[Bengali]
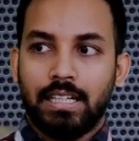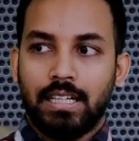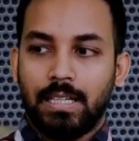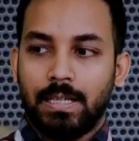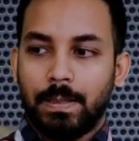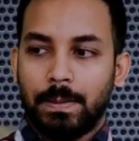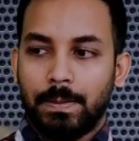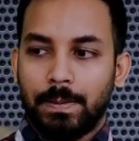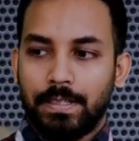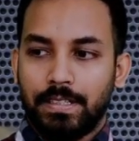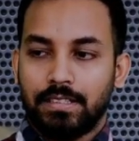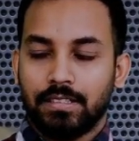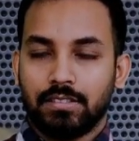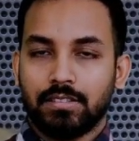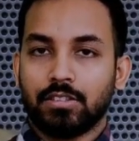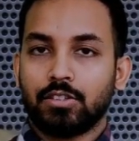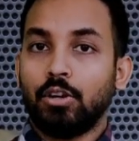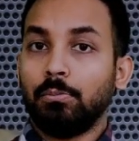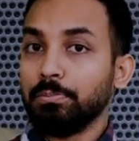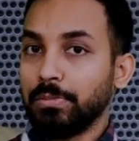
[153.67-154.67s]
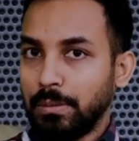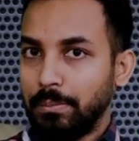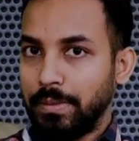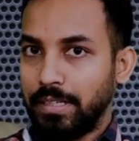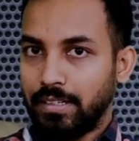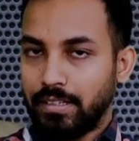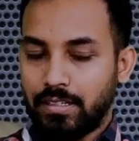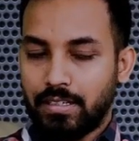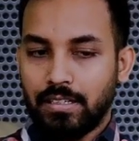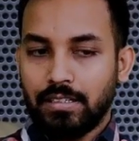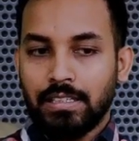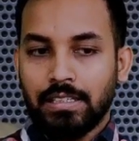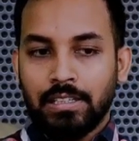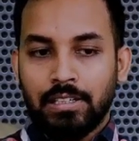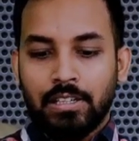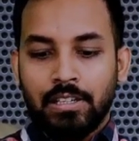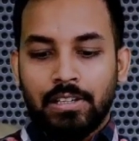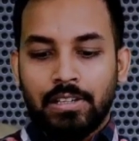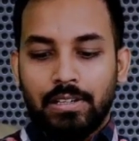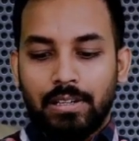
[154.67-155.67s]
Uh, it doesn't complement
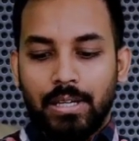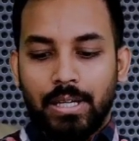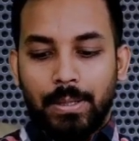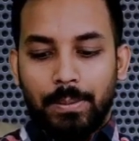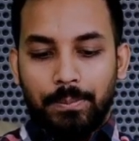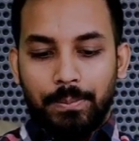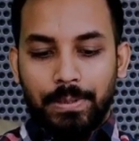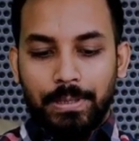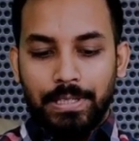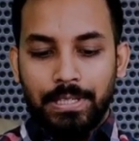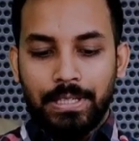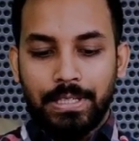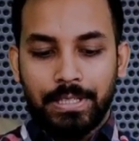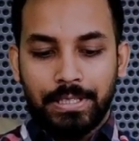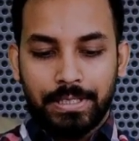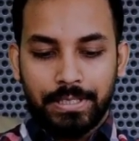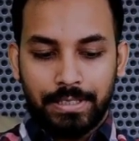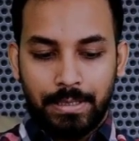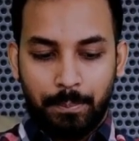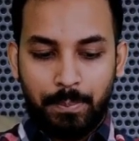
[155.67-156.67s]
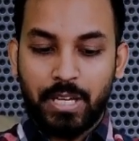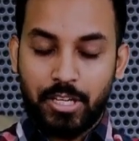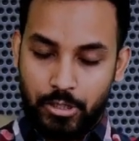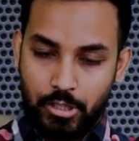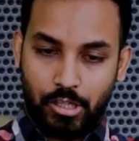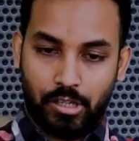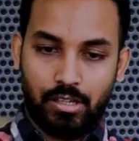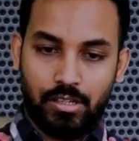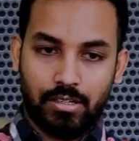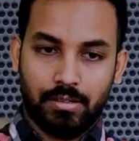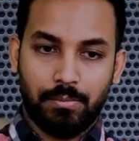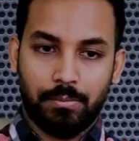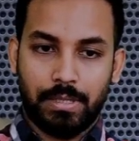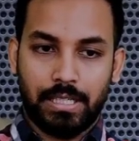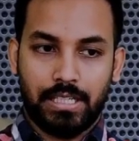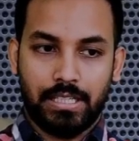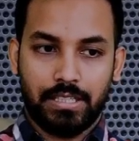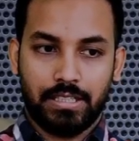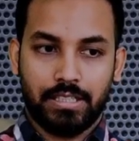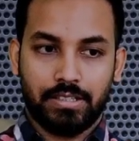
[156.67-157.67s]
um, the picture
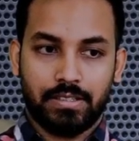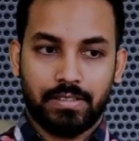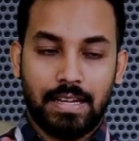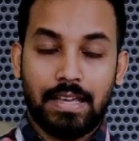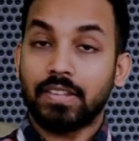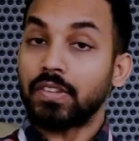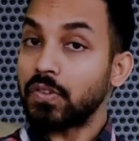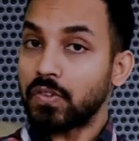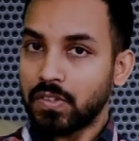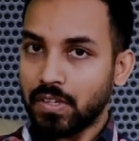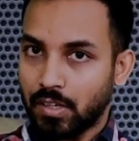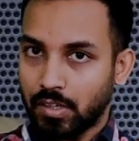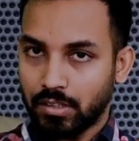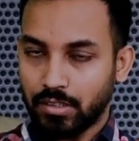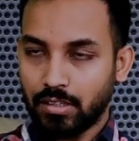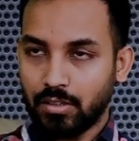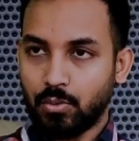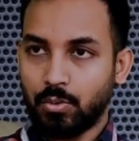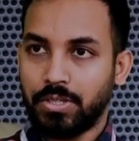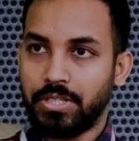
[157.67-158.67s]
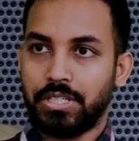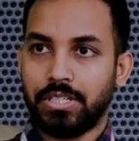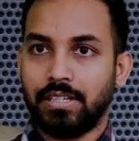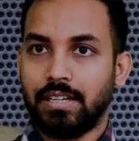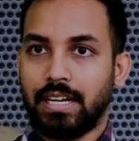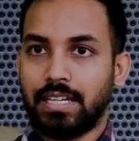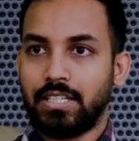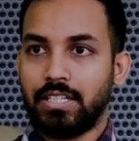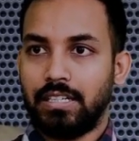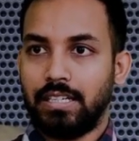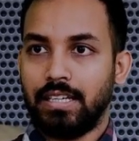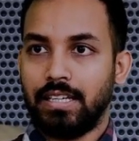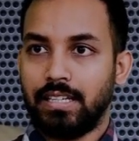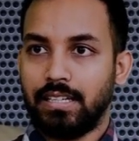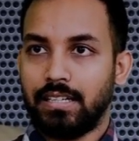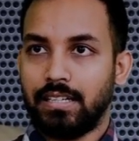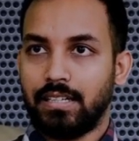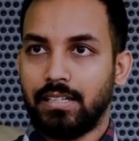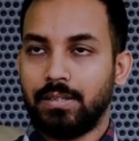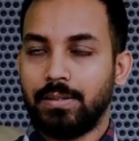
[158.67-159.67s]
but it doesn't answer the question actually it
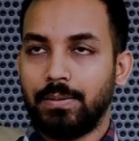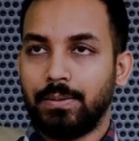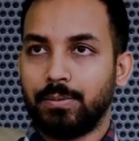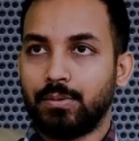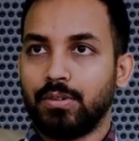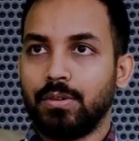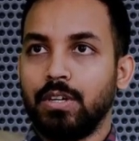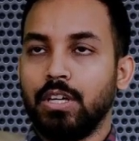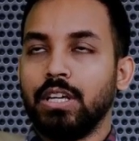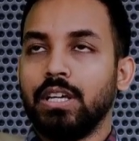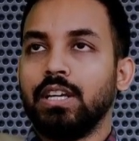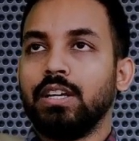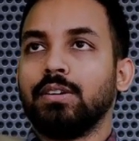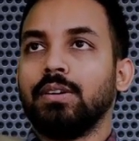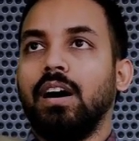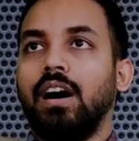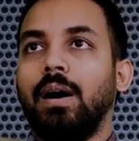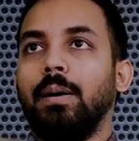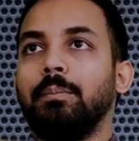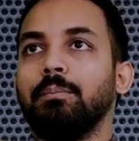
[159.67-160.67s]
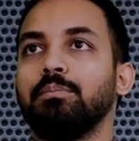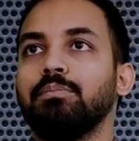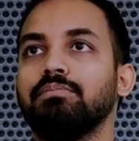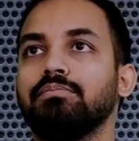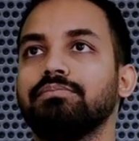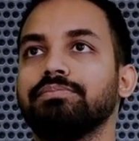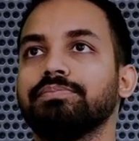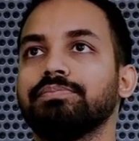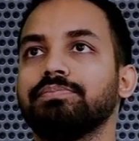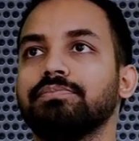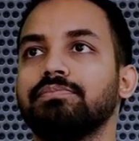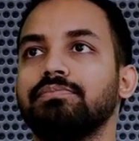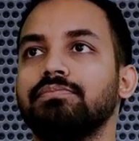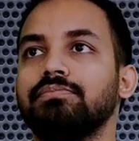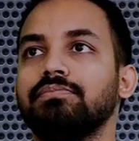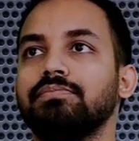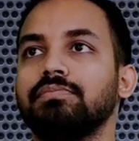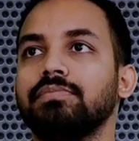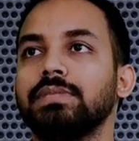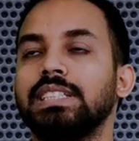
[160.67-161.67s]
uh, um,
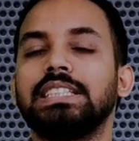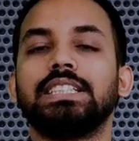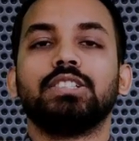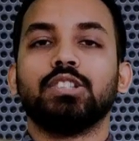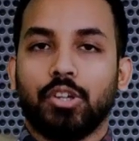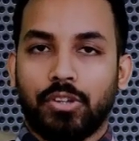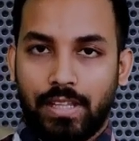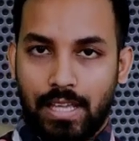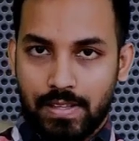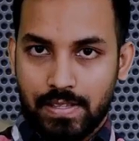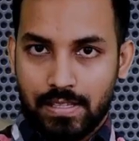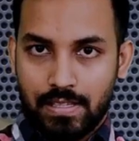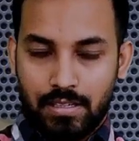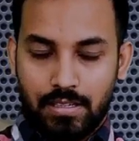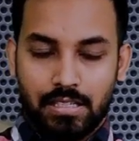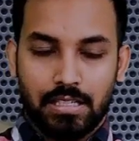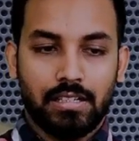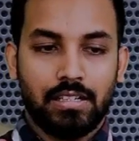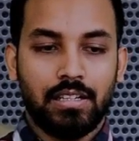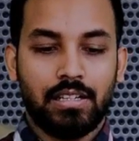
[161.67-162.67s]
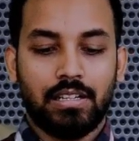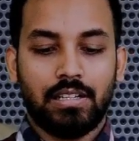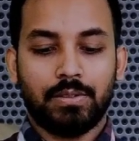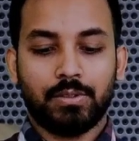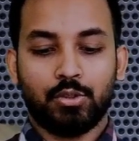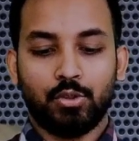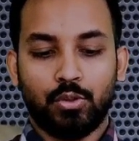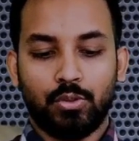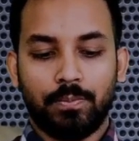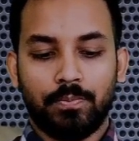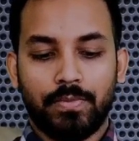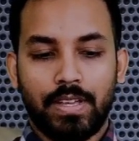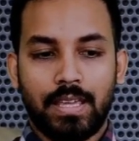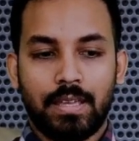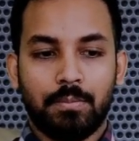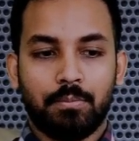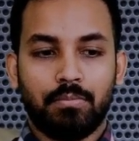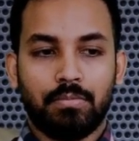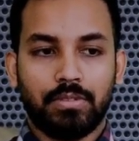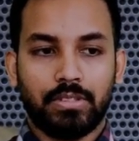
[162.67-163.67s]
this is not the answer তো এই
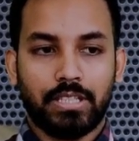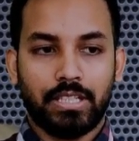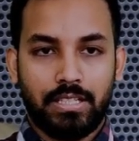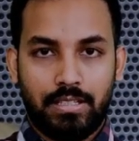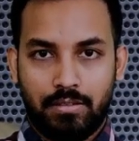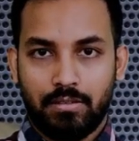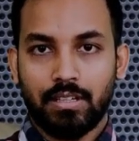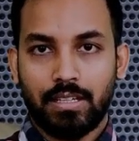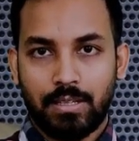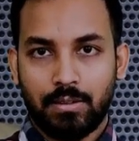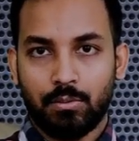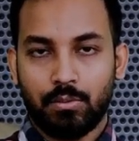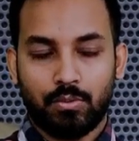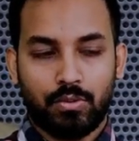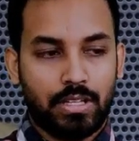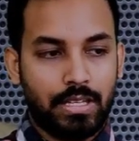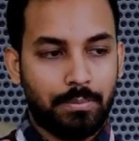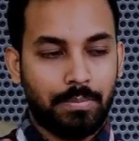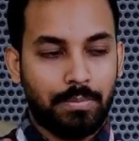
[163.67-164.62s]
যিনি এই এই